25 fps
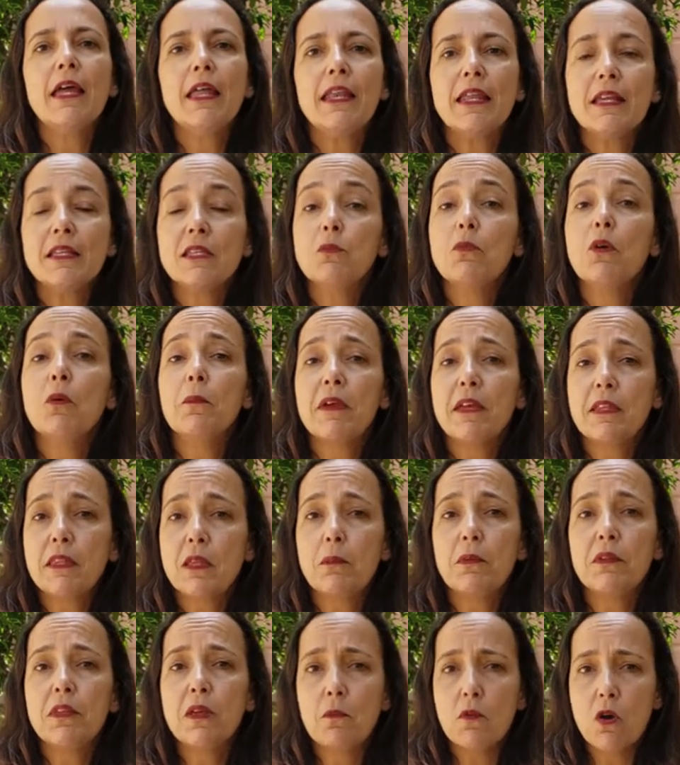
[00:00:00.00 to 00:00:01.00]
Nesse momento
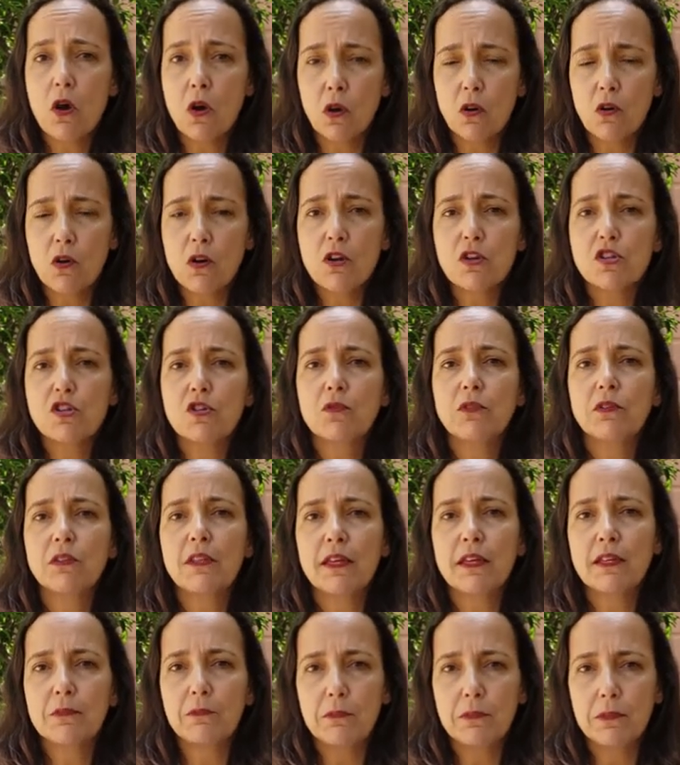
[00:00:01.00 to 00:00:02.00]
epidemiológico
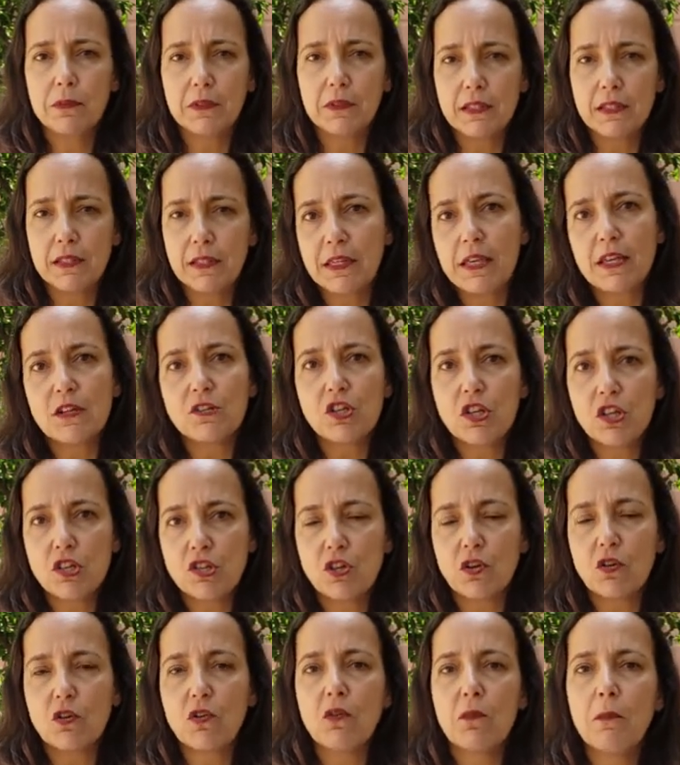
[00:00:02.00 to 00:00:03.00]
da, em que a
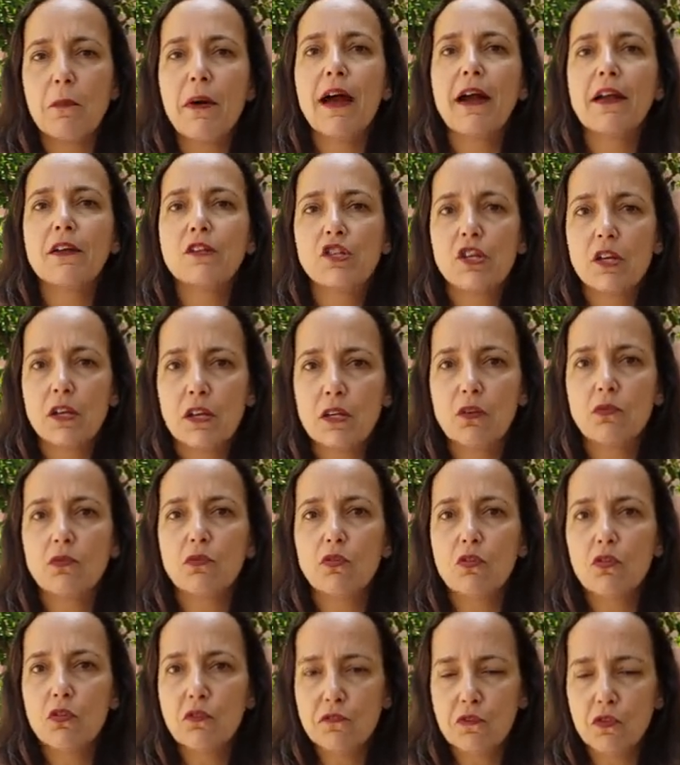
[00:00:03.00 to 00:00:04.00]
gente combate aí o
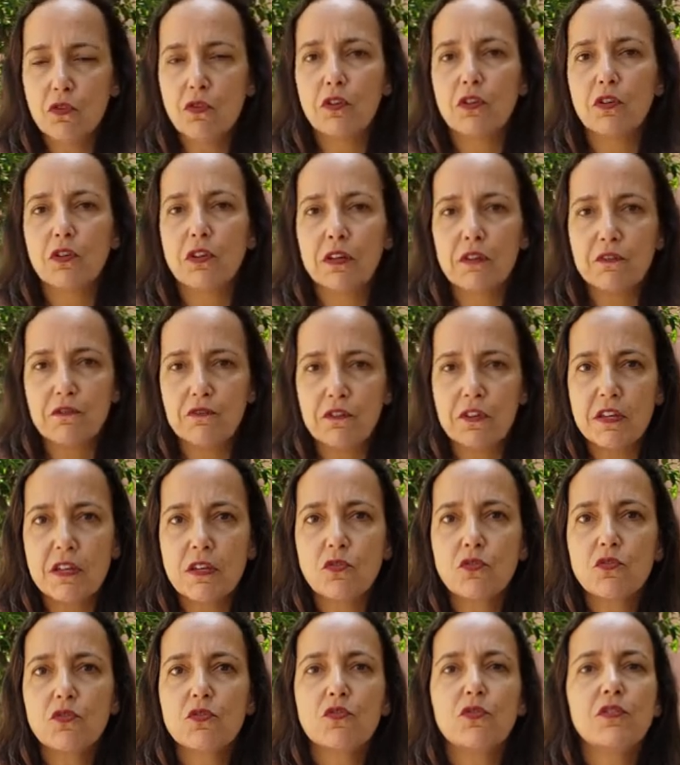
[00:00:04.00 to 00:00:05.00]
novo
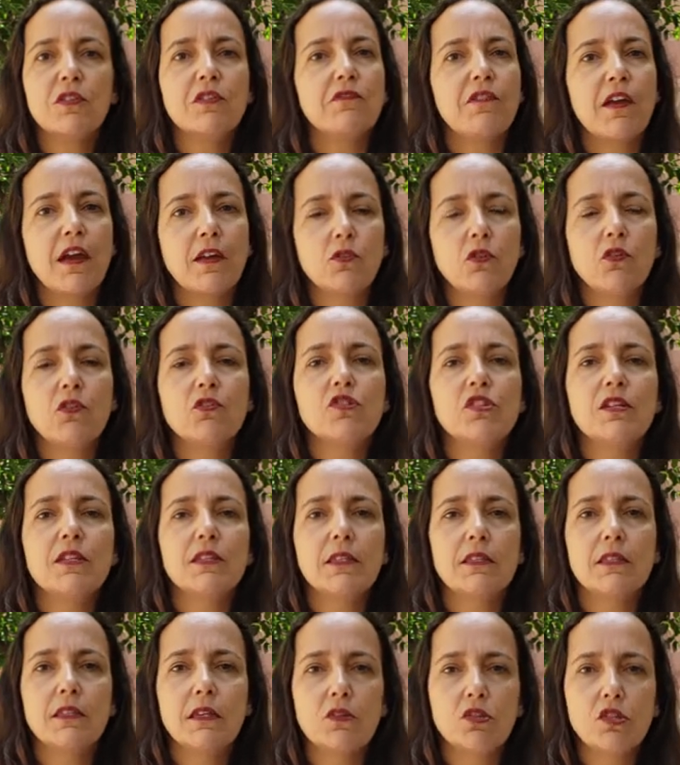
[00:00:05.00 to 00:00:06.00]
coronavírus, os
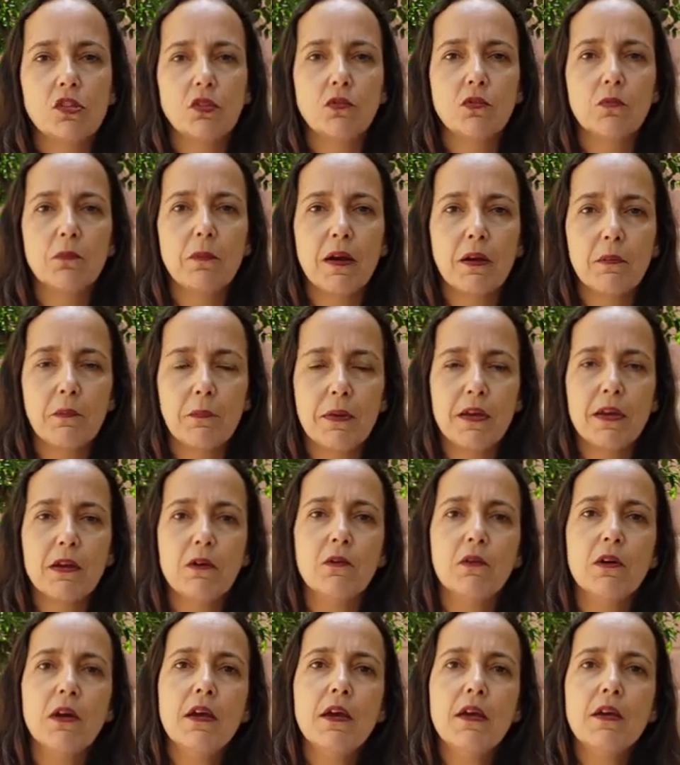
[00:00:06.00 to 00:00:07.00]
infectologistas têm tido um
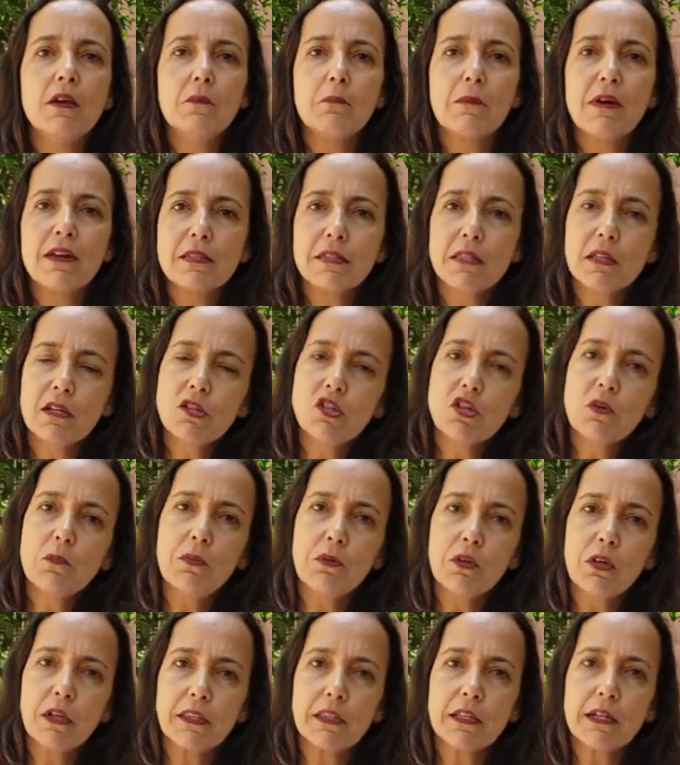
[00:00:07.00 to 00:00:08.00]
papel bastante
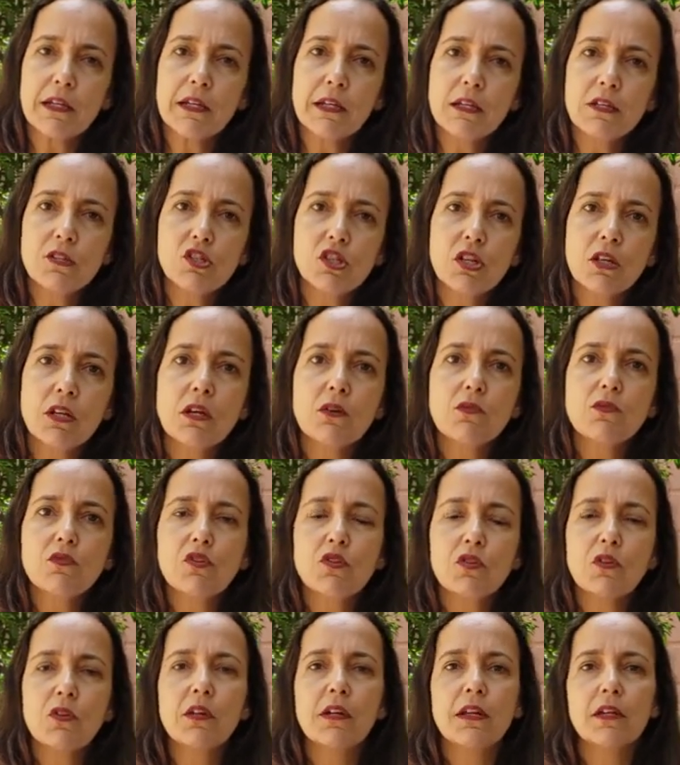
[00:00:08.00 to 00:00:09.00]
importante, não
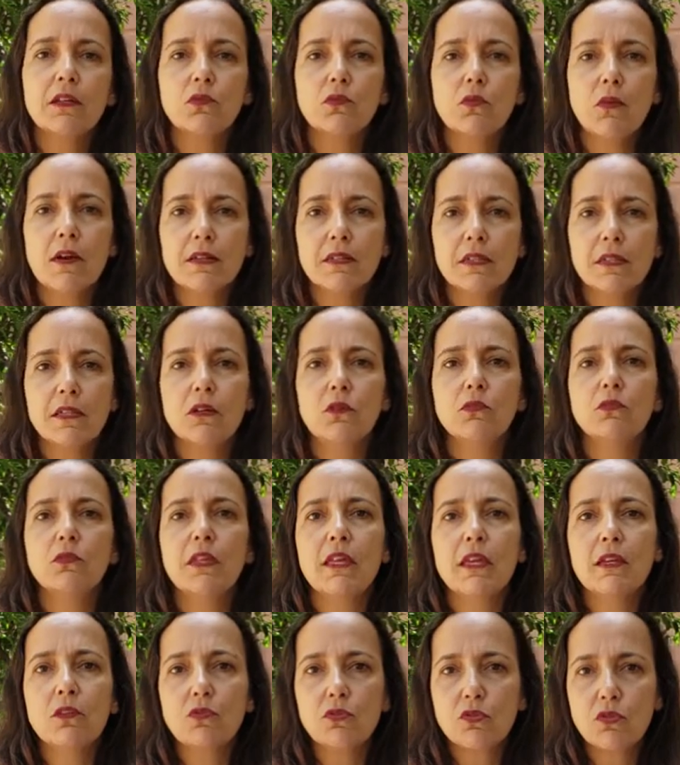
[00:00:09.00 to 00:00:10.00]
só na atuação
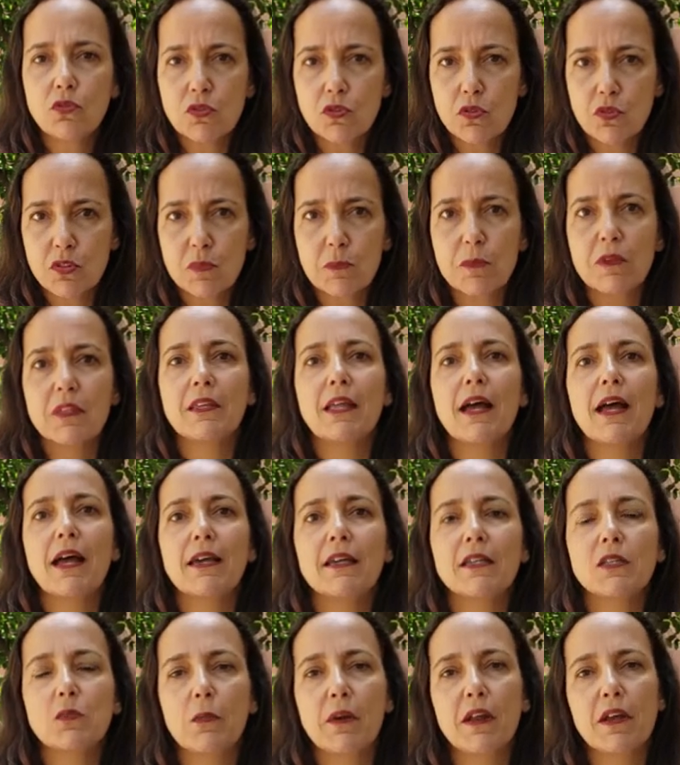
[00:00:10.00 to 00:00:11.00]
dentro dos
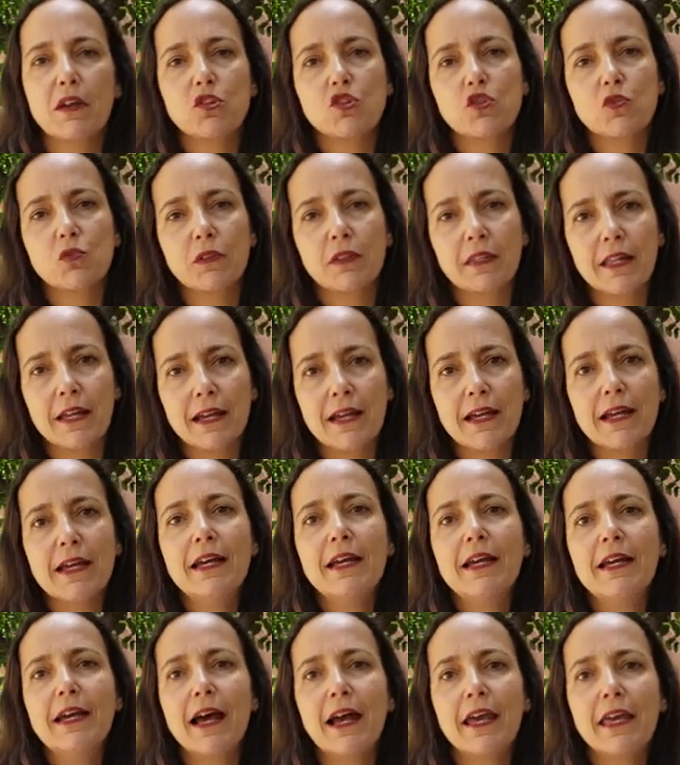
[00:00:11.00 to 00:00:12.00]
hospitais para ajudar
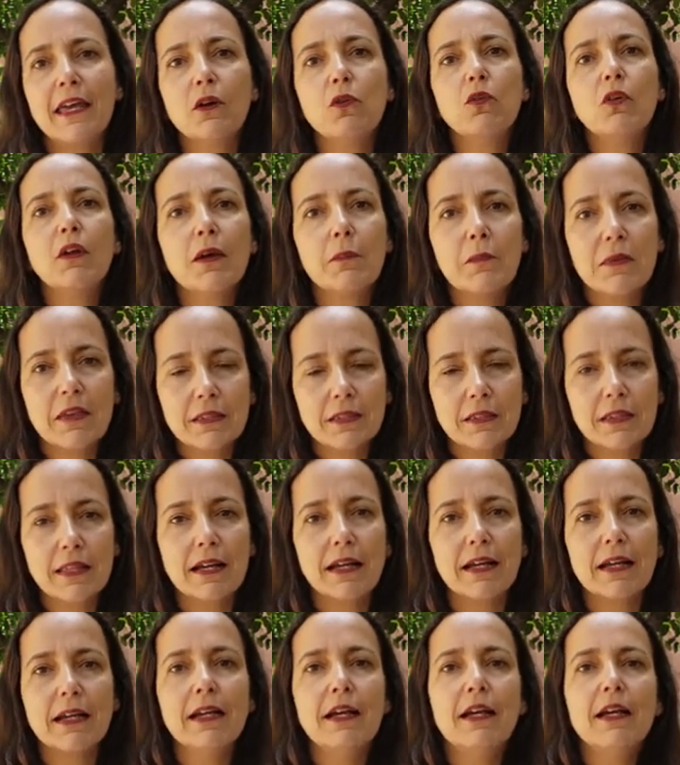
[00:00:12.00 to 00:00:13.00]
a
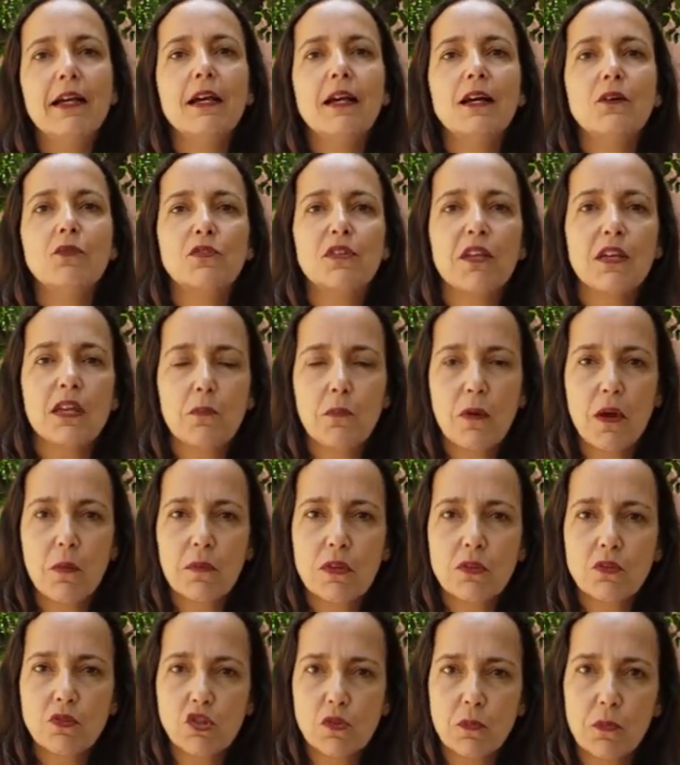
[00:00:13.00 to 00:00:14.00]
regulamentar os
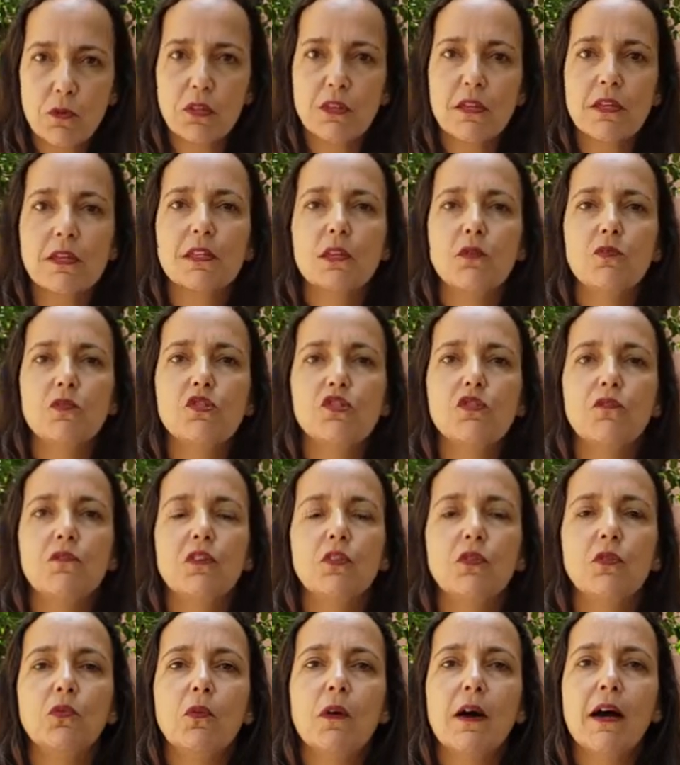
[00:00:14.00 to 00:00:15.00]
equipamentos de proteção
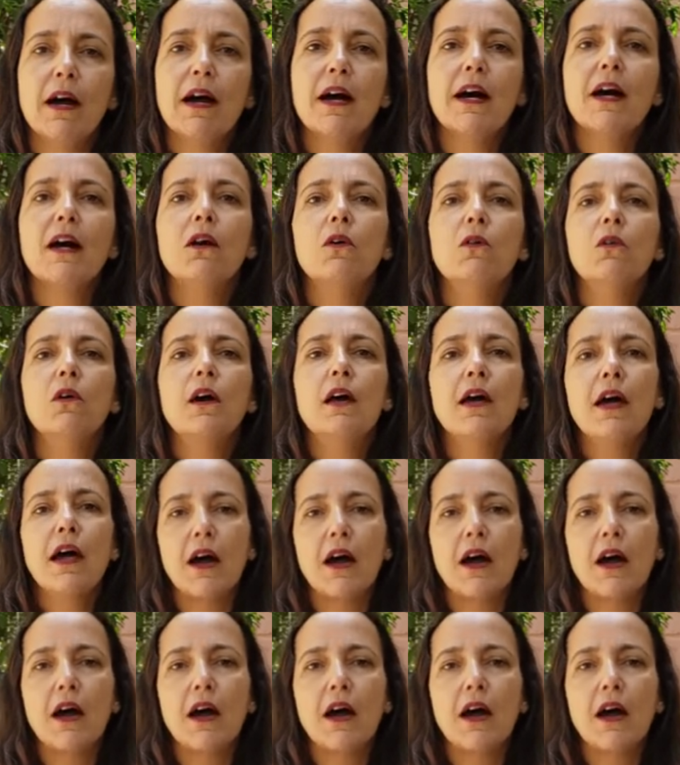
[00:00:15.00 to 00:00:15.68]
individual,